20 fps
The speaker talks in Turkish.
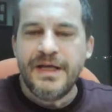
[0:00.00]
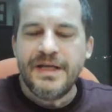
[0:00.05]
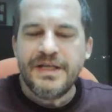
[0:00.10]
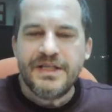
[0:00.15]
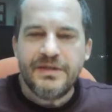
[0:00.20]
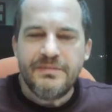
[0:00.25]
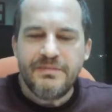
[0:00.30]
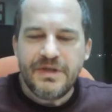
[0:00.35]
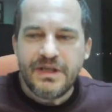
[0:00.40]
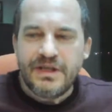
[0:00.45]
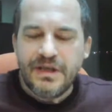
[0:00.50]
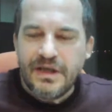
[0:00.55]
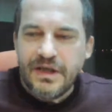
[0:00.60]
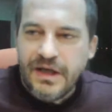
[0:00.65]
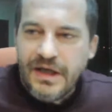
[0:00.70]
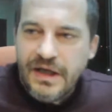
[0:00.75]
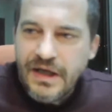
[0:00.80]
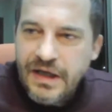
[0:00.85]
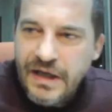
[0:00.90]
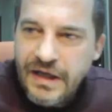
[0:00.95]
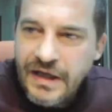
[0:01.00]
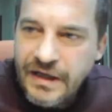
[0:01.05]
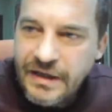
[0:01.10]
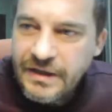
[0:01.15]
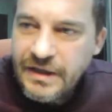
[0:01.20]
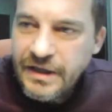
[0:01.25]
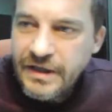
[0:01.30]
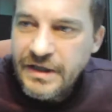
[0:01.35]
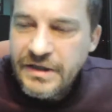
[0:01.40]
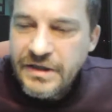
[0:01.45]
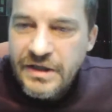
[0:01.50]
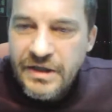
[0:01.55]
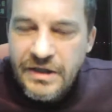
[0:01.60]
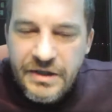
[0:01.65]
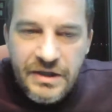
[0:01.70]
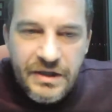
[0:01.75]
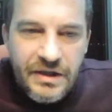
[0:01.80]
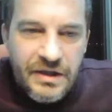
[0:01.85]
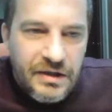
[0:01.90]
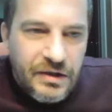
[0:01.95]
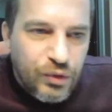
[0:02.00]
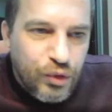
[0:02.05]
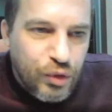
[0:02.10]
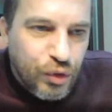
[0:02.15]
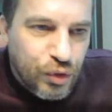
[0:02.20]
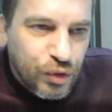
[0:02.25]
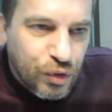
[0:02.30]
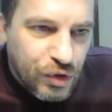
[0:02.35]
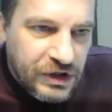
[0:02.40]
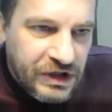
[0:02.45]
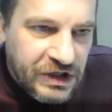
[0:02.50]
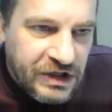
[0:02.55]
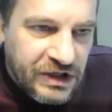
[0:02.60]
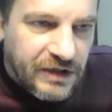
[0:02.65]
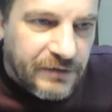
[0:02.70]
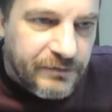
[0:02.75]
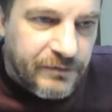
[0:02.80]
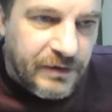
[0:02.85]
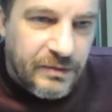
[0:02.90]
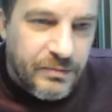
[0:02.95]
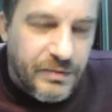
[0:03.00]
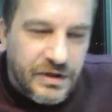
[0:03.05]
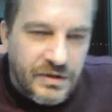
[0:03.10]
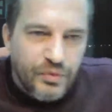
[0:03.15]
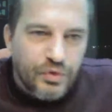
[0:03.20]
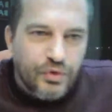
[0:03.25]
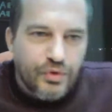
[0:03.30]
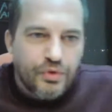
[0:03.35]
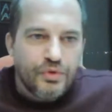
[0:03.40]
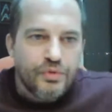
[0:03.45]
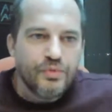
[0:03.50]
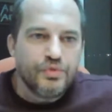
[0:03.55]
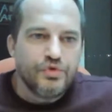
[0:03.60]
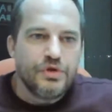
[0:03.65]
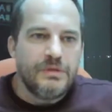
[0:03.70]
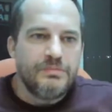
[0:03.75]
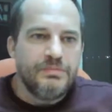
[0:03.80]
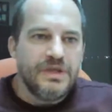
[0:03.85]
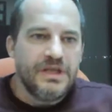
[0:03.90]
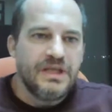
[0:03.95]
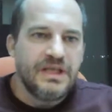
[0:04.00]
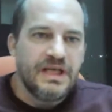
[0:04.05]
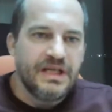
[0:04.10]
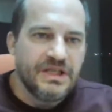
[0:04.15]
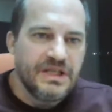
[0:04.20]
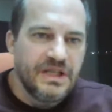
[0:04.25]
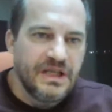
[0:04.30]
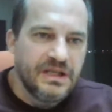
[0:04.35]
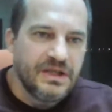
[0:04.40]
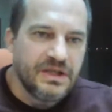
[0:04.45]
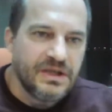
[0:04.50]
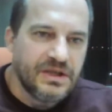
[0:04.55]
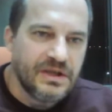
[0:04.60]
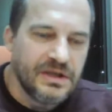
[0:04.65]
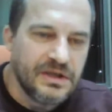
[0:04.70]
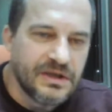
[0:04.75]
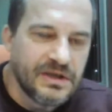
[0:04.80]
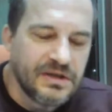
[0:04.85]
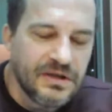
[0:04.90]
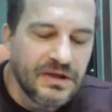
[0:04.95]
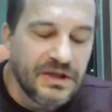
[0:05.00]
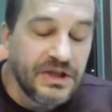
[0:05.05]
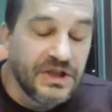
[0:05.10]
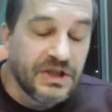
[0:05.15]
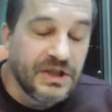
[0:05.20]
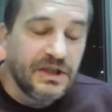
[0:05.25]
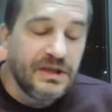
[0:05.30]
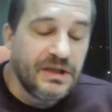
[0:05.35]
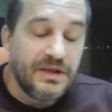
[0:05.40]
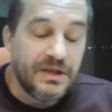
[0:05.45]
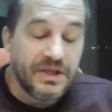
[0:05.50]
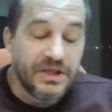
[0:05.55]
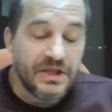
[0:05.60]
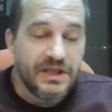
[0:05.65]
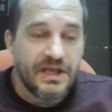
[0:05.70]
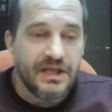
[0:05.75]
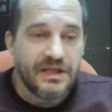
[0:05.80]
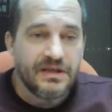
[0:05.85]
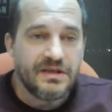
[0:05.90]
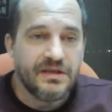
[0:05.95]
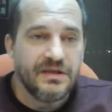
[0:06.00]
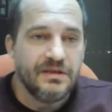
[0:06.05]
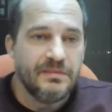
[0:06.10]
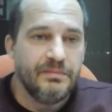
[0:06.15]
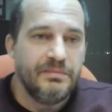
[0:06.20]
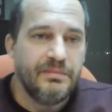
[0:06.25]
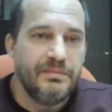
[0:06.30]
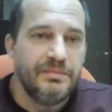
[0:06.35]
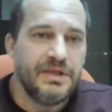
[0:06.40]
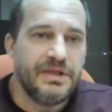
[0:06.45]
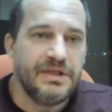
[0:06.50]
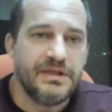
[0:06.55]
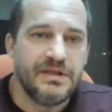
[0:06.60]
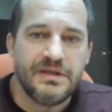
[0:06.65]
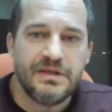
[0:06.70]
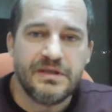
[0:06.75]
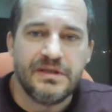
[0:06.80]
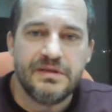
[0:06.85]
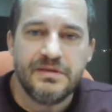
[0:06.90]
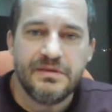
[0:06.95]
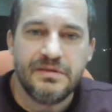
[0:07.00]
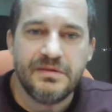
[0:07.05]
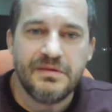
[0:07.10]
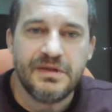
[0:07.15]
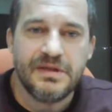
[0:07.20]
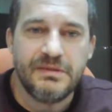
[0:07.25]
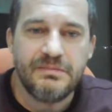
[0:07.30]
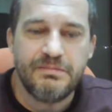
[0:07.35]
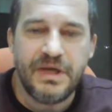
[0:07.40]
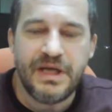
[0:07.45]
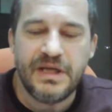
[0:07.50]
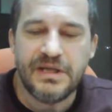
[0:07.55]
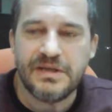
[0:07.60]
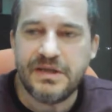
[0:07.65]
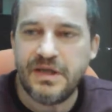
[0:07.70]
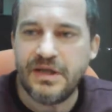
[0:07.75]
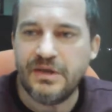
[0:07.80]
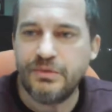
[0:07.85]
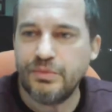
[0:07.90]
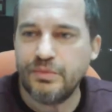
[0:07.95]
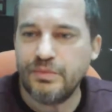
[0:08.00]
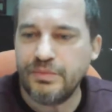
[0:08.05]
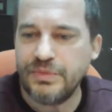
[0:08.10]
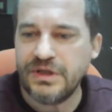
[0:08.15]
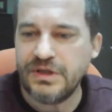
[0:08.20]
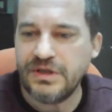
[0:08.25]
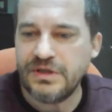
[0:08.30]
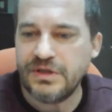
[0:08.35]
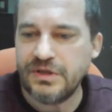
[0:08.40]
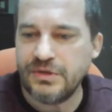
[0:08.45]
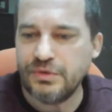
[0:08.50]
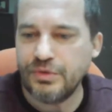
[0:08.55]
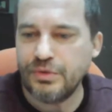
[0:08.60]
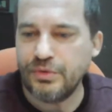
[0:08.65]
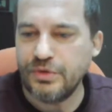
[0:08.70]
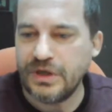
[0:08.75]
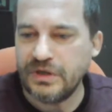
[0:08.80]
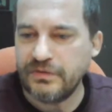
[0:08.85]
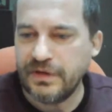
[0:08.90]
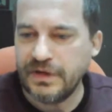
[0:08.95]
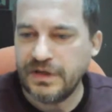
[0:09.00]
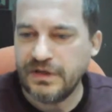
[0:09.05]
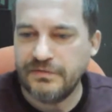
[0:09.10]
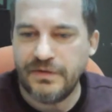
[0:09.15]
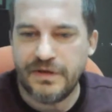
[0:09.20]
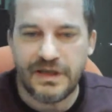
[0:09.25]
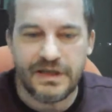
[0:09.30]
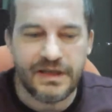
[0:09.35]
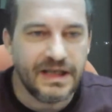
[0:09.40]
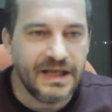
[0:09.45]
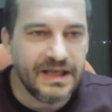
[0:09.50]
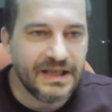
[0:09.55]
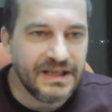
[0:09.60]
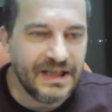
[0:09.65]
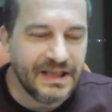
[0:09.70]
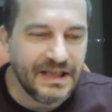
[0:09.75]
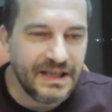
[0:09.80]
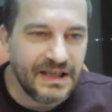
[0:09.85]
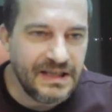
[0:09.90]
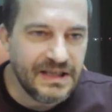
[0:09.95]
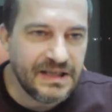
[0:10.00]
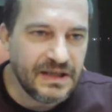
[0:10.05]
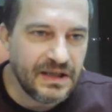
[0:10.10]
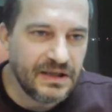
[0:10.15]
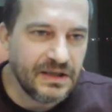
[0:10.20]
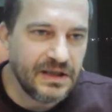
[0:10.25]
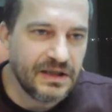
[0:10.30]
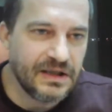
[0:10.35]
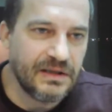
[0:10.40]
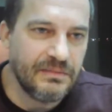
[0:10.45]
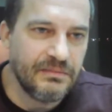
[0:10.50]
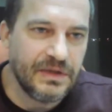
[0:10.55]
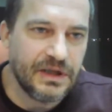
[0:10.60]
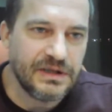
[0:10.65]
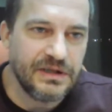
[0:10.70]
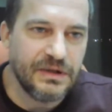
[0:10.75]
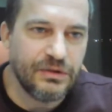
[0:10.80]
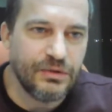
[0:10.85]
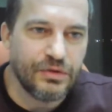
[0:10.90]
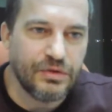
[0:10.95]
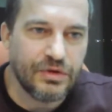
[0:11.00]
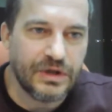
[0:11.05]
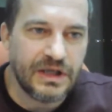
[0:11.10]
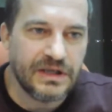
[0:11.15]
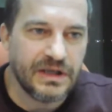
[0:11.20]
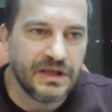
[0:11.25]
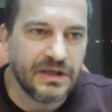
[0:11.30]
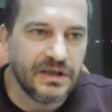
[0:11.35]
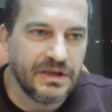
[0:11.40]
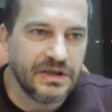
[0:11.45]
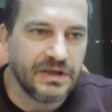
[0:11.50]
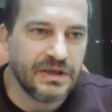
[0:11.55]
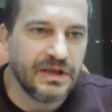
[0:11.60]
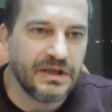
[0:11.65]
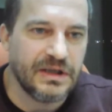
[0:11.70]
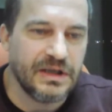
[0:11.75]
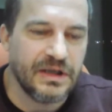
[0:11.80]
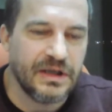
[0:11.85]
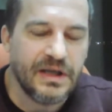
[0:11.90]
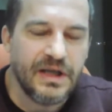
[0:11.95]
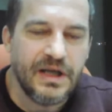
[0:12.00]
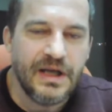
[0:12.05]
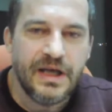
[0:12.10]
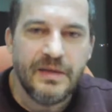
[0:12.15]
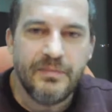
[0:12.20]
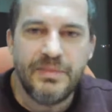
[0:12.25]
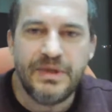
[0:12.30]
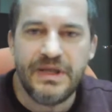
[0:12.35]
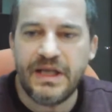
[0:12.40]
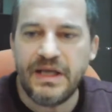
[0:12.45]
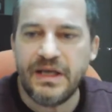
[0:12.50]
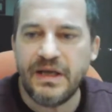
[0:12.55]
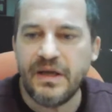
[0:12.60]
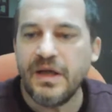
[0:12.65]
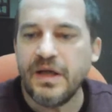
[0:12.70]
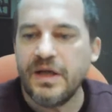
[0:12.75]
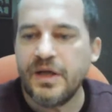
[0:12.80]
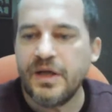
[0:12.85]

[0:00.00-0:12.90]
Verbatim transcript: Şimdi dedik ki iki tür kişilik var bizim hukukumuzda. Bir gerçek kişidir kişi, kişiler biz, ben, sen, biz, siz, onlar falan filan gerçek insanlardan bahsediyoruz gerçek kişi derken. Bir de